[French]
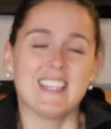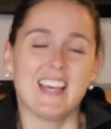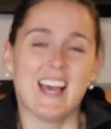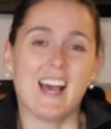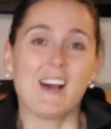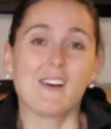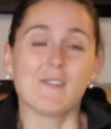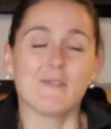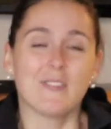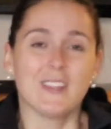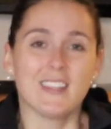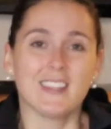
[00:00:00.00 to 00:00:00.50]

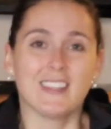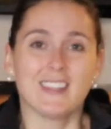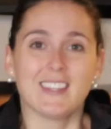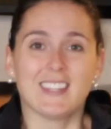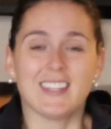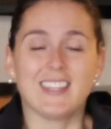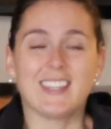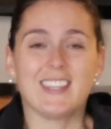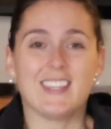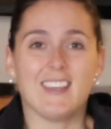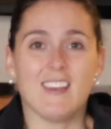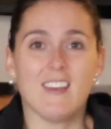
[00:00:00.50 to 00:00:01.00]
En fait,
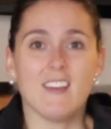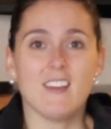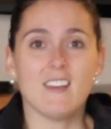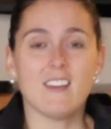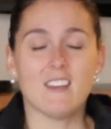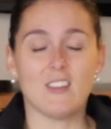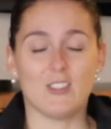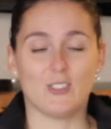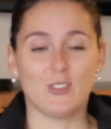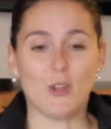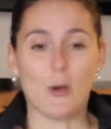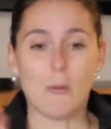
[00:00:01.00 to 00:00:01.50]

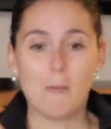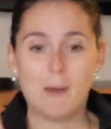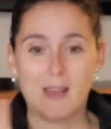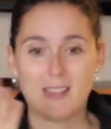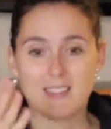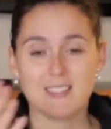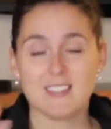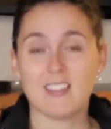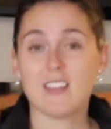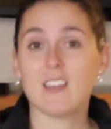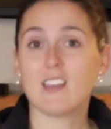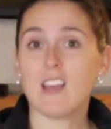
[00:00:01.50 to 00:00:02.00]
quand ton
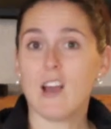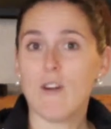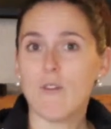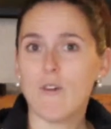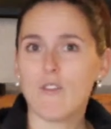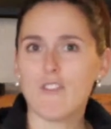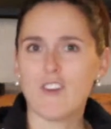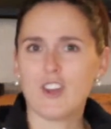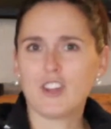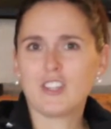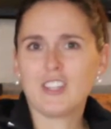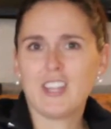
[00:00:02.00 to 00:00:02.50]
bassin, quand on
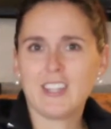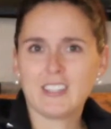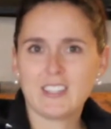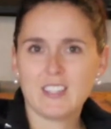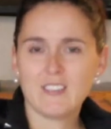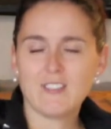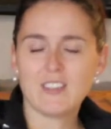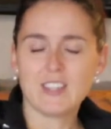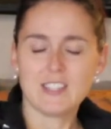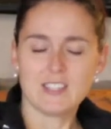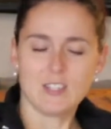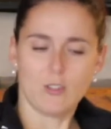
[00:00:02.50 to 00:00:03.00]
va faire une
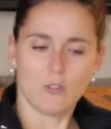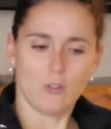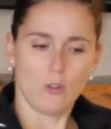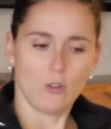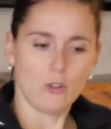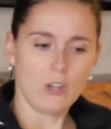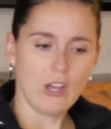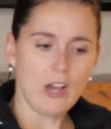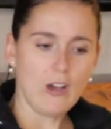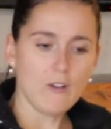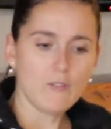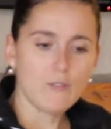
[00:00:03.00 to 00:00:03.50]
antéversion,
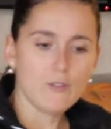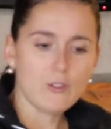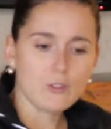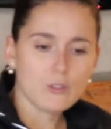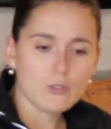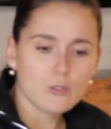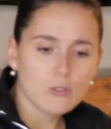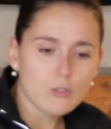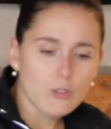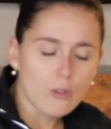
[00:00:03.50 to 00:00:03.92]
donc quand on va,